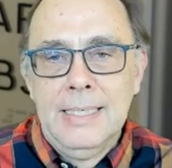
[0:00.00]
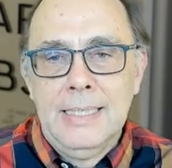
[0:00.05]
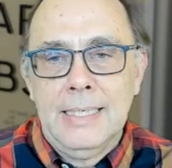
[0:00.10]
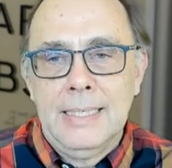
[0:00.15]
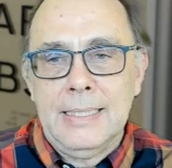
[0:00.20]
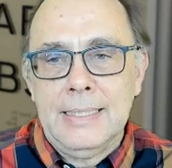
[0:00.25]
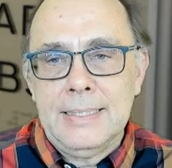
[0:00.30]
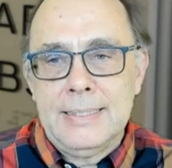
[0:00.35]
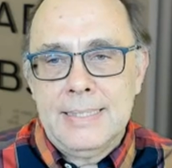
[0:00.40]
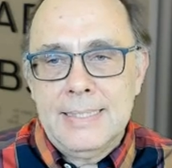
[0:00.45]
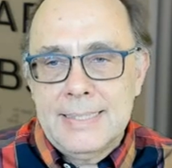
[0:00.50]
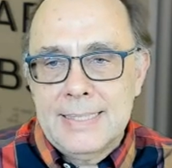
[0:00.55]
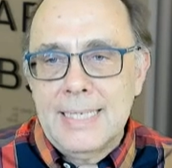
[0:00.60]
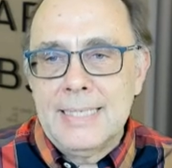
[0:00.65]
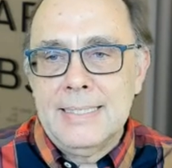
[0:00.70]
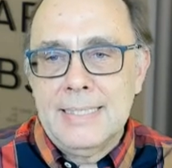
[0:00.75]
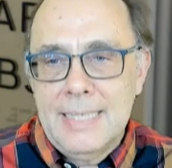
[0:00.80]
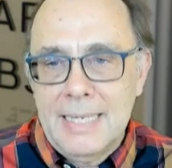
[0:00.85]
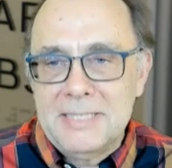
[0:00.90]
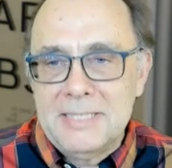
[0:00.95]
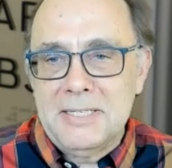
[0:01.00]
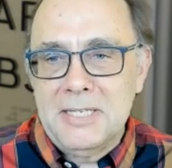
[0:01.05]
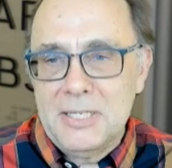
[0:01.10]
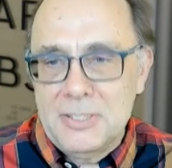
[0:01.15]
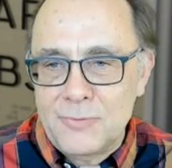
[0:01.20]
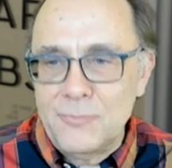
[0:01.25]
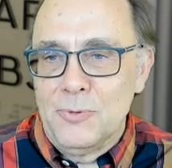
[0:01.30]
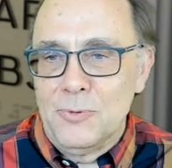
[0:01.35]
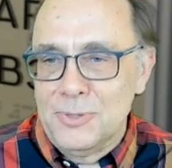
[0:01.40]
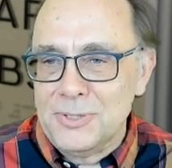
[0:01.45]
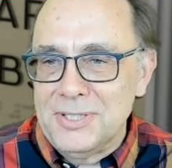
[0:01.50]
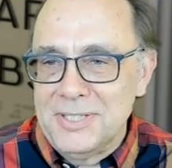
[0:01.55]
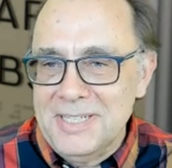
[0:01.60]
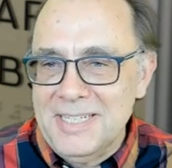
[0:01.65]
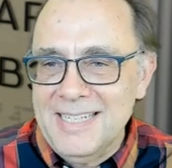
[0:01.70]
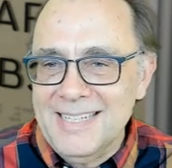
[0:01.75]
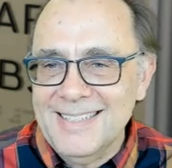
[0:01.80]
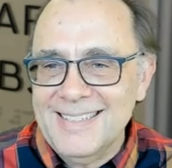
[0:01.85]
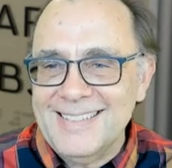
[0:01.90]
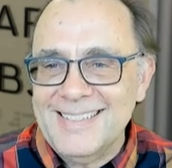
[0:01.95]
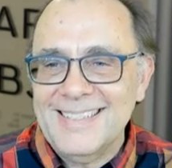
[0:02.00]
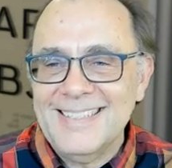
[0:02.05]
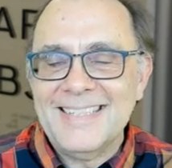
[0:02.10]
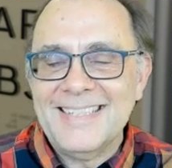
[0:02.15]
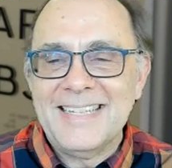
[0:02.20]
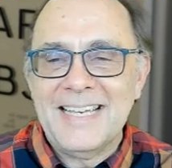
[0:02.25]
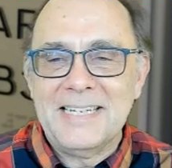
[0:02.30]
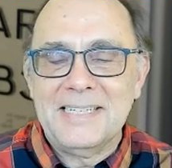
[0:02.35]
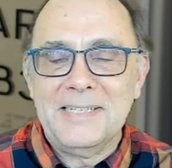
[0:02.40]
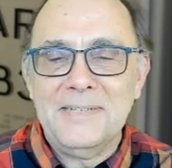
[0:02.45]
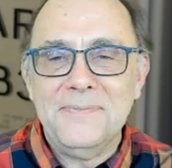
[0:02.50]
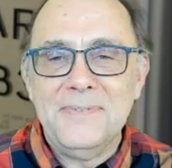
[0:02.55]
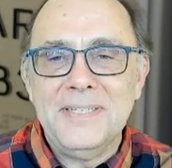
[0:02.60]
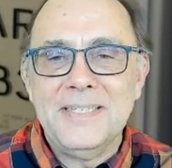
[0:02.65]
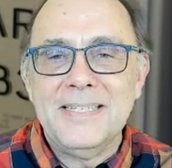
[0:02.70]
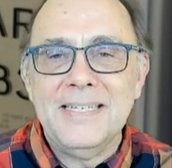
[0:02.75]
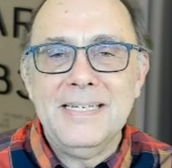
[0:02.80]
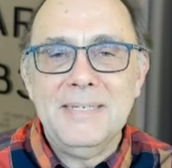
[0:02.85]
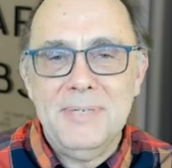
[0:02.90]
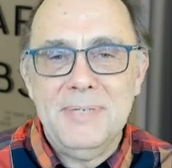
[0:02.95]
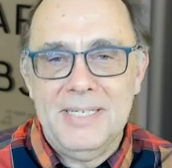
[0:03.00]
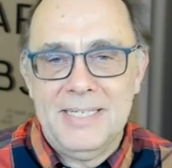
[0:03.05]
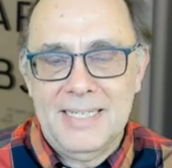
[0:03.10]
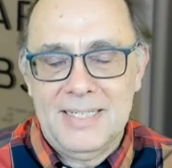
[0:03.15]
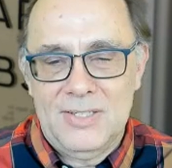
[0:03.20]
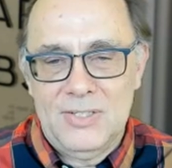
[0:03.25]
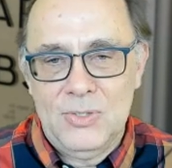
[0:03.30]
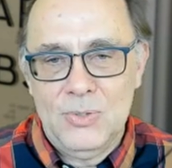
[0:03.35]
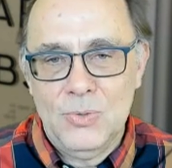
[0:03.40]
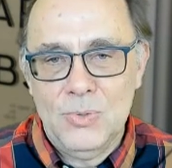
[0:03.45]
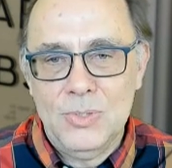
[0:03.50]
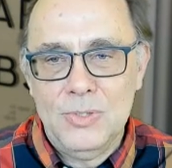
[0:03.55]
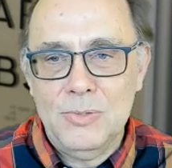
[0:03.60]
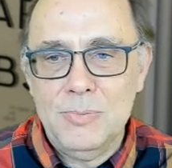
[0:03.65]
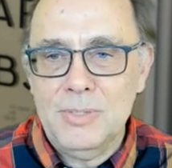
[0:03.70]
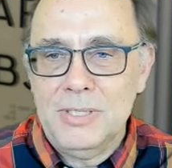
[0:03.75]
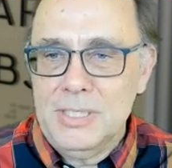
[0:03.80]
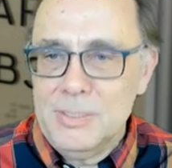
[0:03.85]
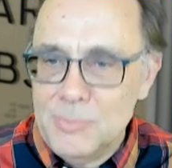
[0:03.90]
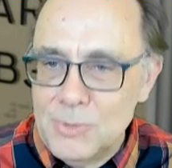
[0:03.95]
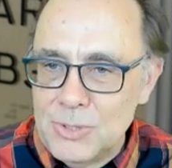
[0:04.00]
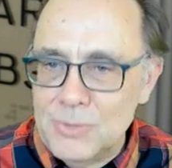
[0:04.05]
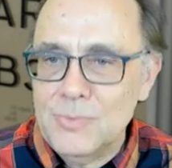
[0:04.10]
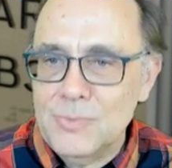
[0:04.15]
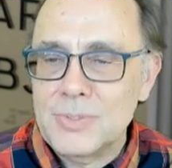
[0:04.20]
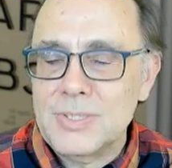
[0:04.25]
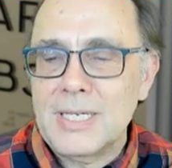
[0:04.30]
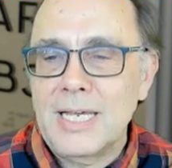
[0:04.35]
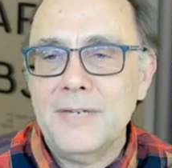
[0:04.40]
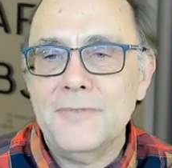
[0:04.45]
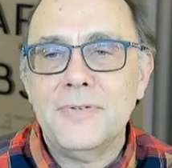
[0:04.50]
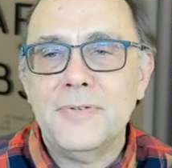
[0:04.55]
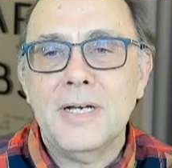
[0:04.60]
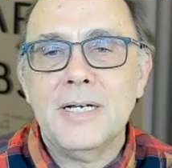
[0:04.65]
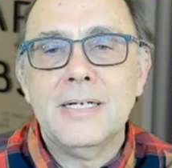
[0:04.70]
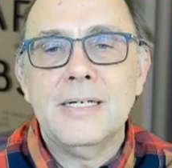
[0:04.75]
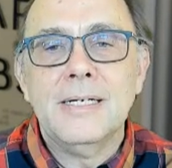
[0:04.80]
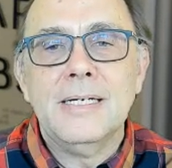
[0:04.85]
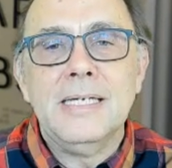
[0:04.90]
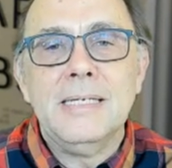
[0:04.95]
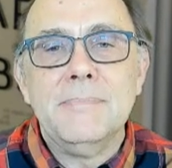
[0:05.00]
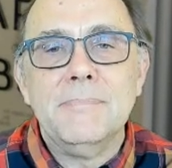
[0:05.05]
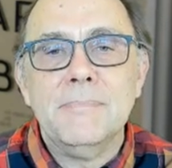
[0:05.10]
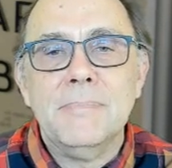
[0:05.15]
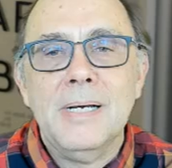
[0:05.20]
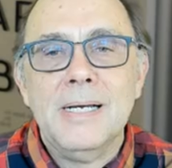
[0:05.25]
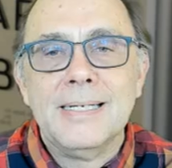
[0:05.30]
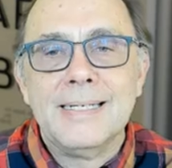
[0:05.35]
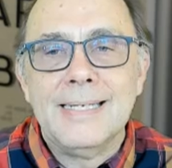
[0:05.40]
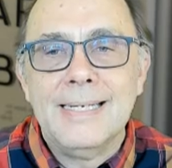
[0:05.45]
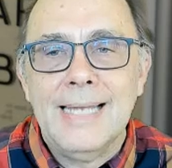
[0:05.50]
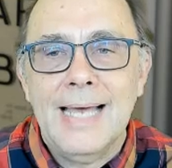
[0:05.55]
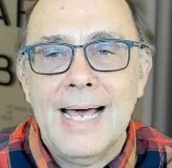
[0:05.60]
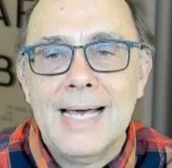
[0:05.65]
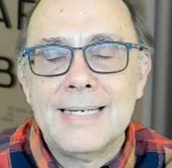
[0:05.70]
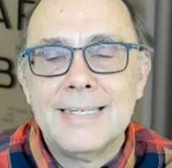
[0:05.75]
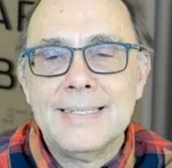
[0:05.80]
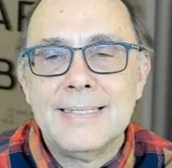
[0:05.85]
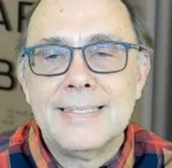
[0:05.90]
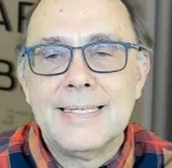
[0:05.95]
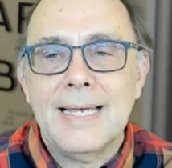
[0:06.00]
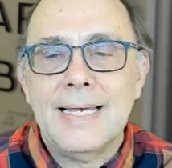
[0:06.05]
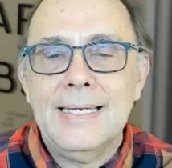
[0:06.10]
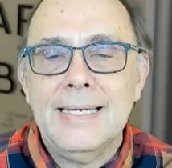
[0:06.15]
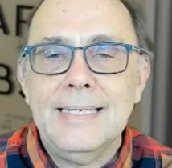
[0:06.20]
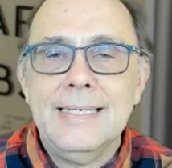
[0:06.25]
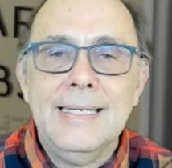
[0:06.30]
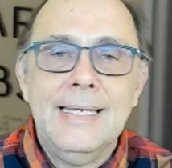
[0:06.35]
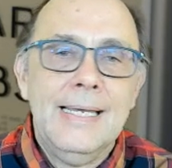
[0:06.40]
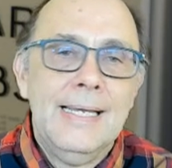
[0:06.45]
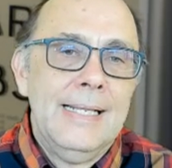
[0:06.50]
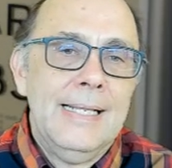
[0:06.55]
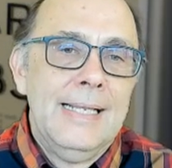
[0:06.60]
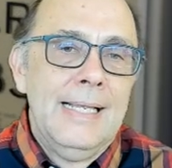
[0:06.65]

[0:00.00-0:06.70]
Äh, es, ist ein, es, es funktioniert, es hat gewisse Limitationen, über die müssen wir uns einfach im Klaren sein.